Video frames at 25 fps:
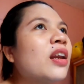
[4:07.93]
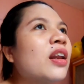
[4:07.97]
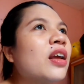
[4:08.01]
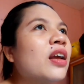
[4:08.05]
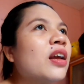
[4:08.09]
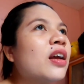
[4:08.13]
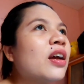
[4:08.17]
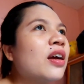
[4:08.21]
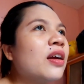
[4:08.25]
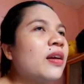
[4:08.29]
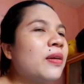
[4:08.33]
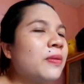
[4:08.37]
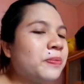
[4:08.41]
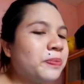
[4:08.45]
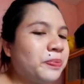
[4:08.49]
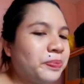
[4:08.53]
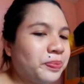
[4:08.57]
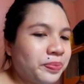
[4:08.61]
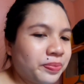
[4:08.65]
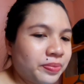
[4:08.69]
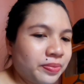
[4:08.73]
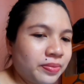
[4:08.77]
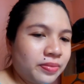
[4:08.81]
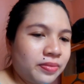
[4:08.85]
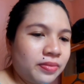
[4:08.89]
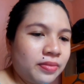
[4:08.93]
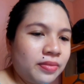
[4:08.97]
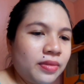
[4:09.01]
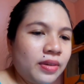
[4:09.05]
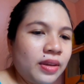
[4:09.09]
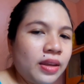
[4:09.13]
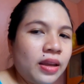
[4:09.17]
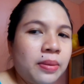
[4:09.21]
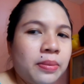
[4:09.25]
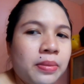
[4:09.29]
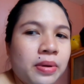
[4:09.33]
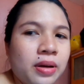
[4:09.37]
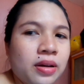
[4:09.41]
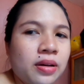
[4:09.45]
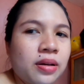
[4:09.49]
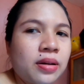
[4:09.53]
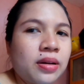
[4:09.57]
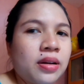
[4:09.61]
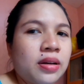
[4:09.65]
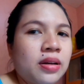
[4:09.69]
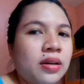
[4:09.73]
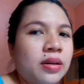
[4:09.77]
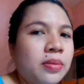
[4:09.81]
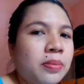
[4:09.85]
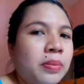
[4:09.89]
diri kay
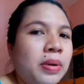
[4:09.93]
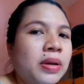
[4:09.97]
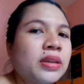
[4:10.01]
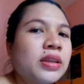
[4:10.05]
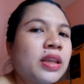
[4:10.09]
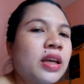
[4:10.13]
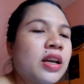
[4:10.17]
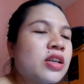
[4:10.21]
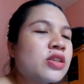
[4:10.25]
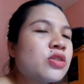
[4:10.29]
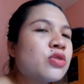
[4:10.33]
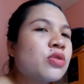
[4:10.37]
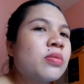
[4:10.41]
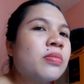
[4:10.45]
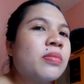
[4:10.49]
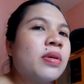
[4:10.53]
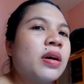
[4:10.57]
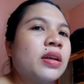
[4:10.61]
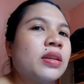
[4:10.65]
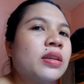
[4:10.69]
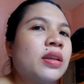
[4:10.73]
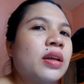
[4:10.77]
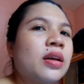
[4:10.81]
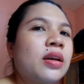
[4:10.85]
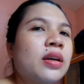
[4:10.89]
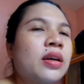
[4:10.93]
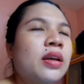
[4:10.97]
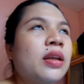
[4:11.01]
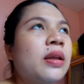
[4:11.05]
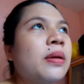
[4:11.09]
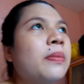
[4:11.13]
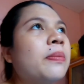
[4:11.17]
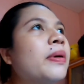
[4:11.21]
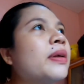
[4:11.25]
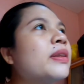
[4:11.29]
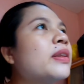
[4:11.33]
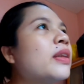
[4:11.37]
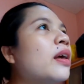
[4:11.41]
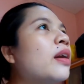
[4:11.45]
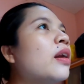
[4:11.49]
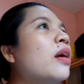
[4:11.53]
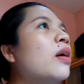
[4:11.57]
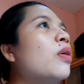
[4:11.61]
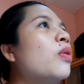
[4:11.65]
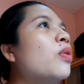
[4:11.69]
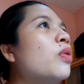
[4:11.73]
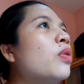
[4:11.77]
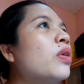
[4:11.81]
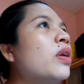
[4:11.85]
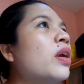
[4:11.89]
magbanterasong bata, igmata
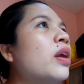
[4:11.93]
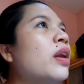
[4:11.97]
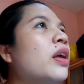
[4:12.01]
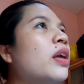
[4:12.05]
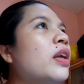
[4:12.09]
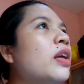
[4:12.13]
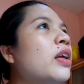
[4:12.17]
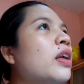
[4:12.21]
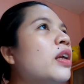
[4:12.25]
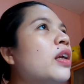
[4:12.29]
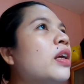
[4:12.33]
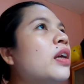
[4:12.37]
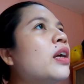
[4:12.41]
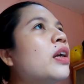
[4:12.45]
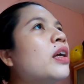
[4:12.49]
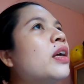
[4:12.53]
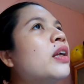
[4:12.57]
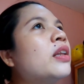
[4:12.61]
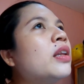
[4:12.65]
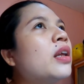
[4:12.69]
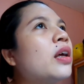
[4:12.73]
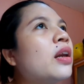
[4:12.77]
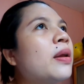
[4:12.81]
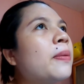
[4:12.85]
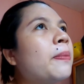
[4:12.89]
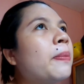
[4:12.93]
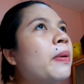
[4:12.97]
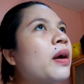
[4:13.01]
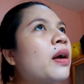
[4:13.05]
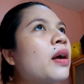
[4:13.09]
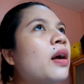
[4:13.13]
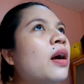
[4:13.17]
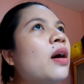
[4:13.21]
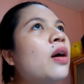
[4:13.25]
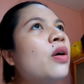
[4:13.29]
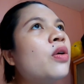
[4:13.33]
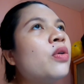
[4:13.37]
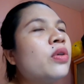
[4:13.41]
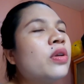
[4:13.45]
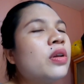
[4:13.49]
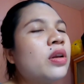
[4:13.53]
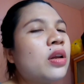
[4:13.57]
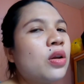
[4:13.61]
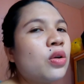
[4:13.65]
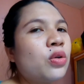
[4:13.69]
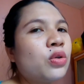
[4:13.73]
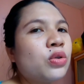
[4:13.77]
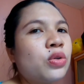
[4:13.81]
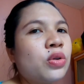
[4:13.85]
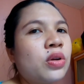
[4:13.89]
na ho, nanay, nanay pagkaon,
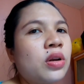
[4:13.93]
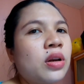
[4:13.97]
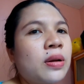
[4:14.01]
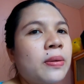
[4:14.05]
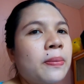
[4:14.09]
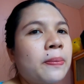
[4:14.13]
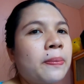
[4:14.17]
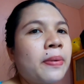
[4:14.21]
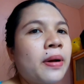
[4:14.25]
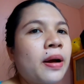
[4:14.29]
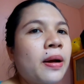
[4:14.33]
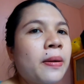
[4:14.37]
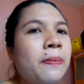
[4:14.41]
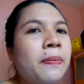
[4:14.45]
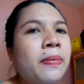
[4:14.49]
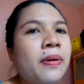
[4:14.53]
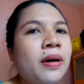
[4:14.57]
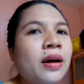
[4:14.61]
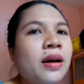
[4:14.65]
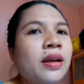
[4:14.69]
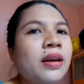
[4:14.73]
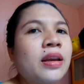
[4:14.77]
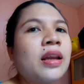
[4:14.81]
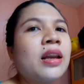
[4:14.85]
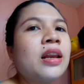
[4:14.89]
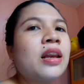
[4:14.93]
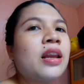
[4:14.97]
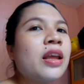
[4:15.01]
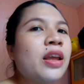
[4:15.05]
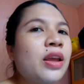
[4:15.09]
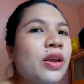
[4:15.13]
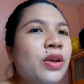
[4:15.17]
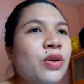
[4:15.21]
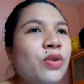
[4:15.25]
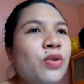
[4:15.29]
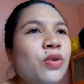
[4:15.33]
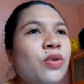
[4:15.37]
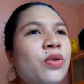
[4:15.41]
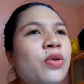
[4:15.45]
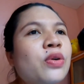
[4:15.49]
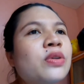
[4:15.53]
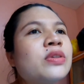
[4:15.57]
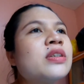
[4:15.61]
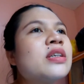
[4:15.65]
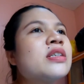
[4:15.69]
niluto ng papa, ni Leo,